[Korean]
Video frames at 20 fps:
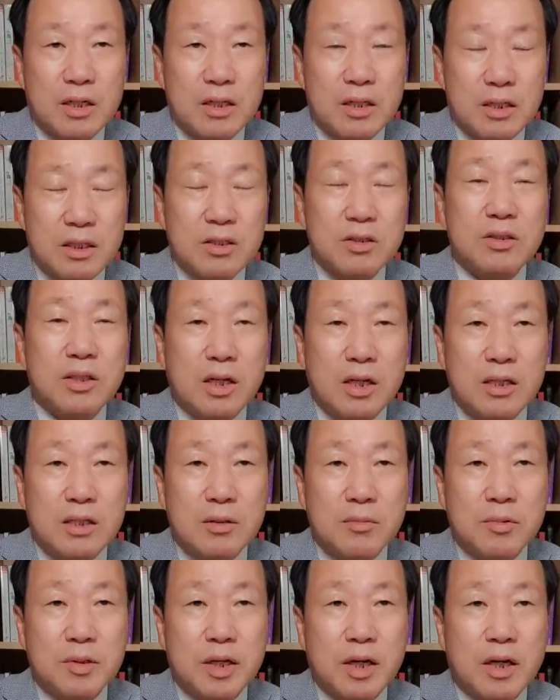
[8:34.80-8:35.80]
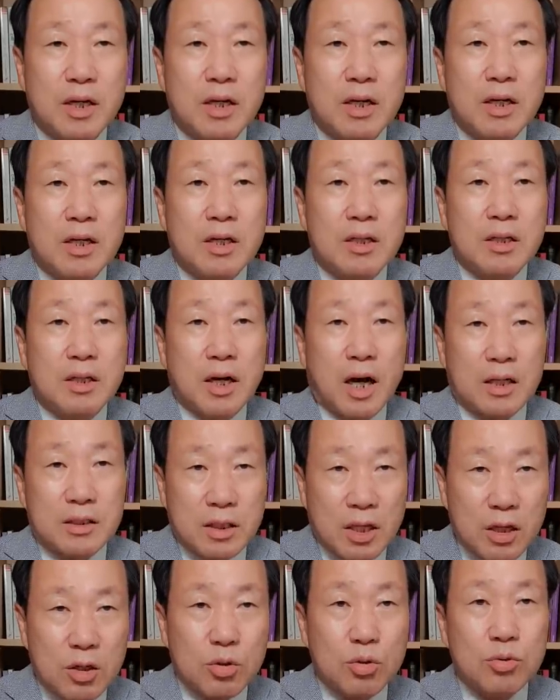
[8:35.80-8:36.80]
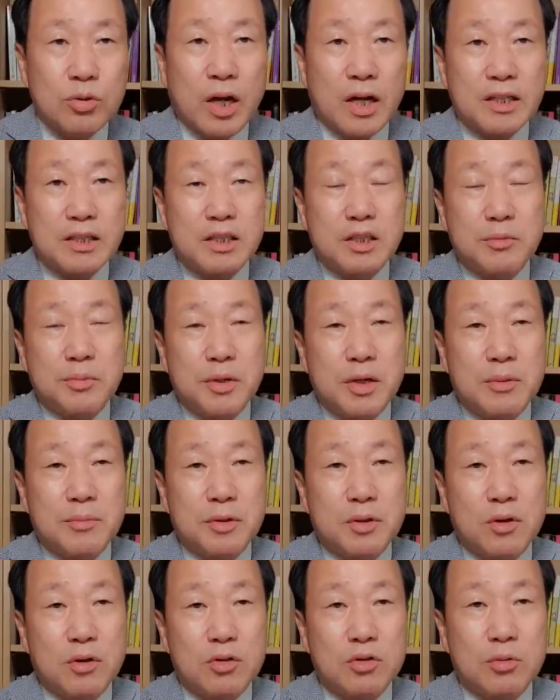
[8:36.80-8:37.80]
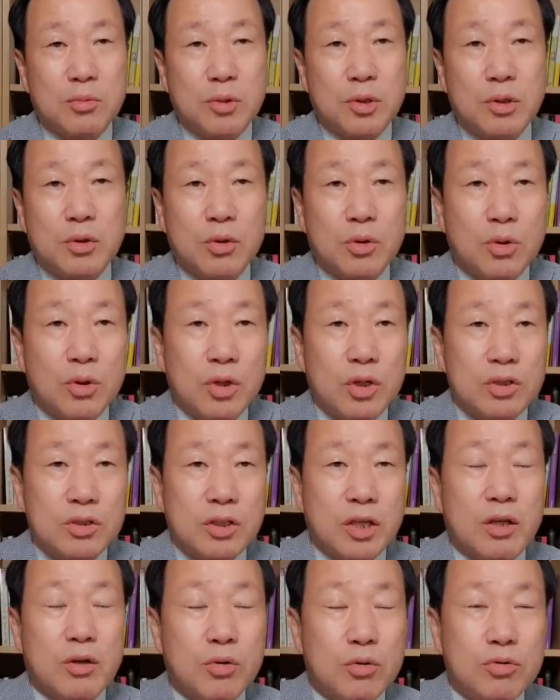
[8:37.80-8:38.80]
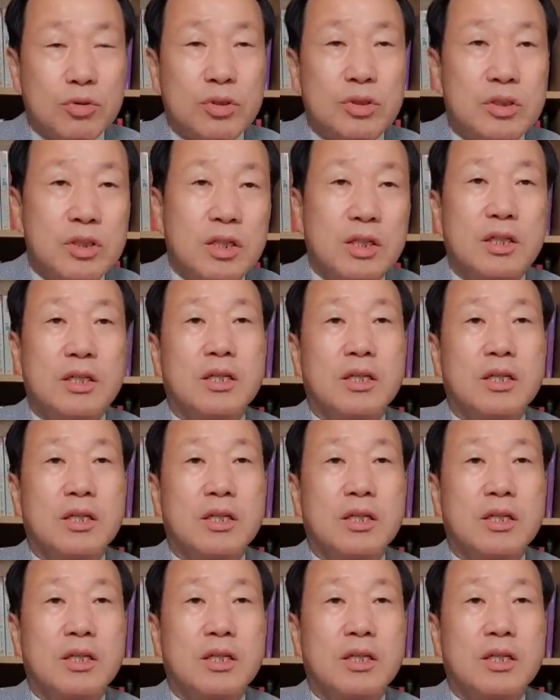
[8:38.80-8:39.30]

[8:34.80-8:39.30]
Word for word: 이런 생각이 듭니다. 새로운 ICBM을 거기서 보이고 새로운